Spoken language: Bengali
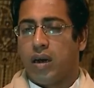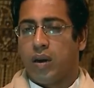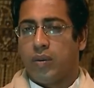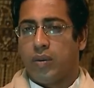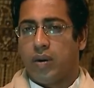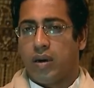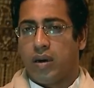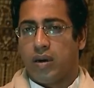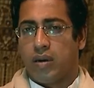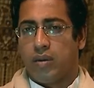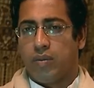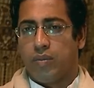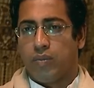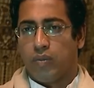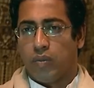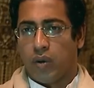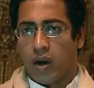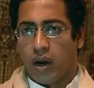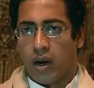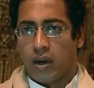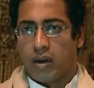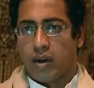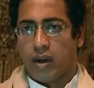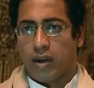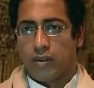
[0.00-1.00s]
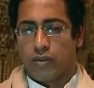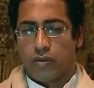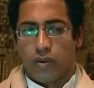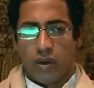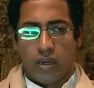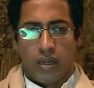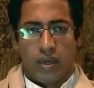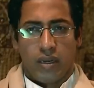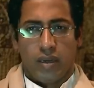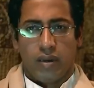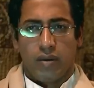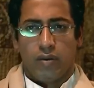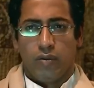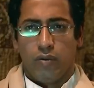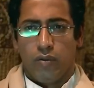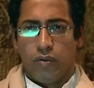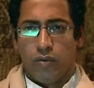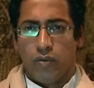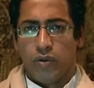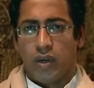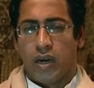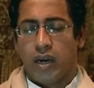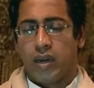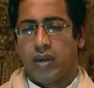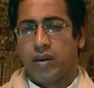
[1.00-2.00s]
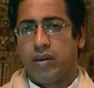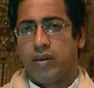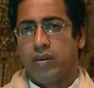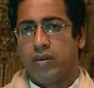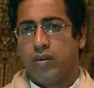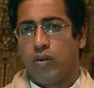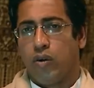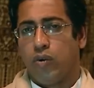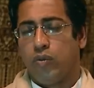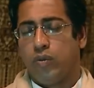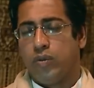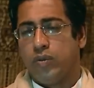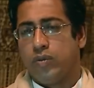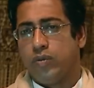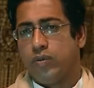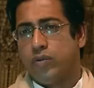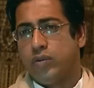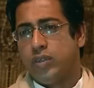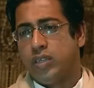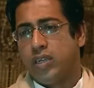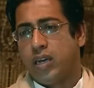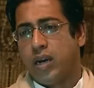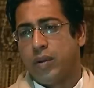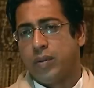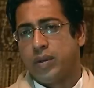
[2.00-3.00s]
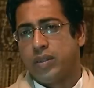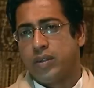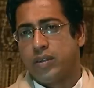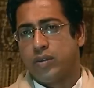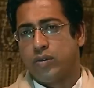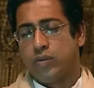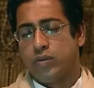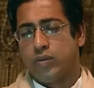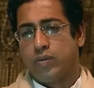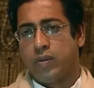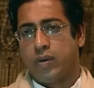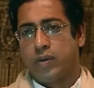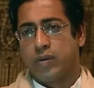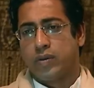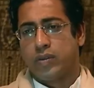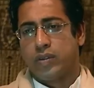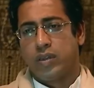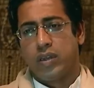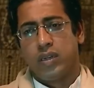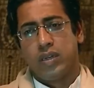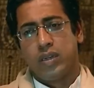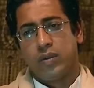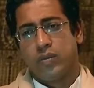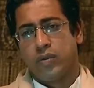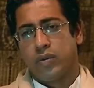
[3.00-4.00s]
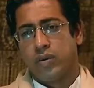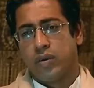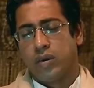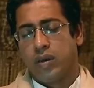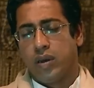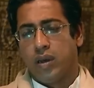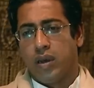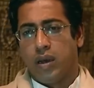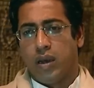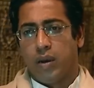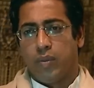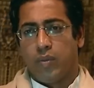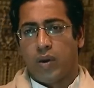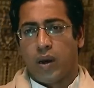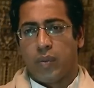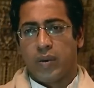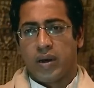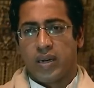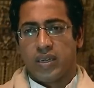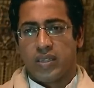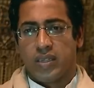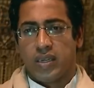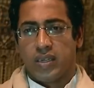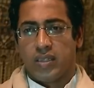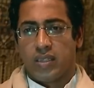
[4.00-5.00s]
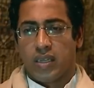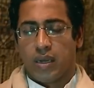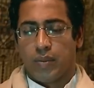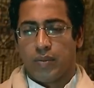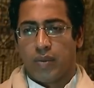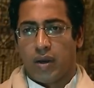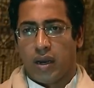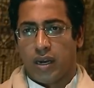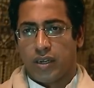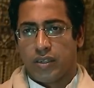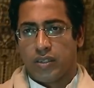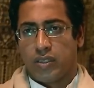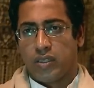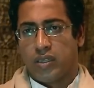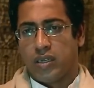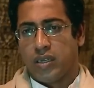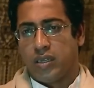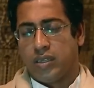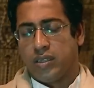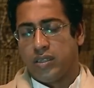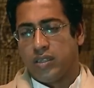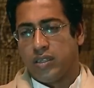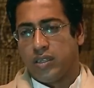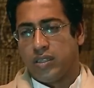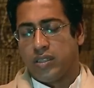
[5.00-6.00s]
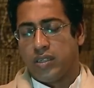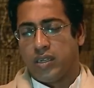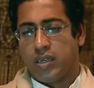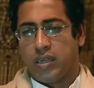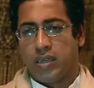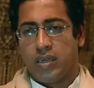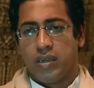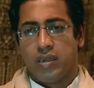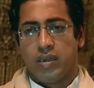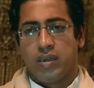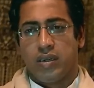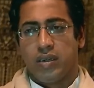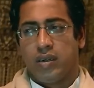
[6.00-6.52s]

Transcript: আমার মার আদলে উনার উনি আমাদের অভিভাবক ছিলেন এবং বাবাকে দেখতাম আসতেন যেতেন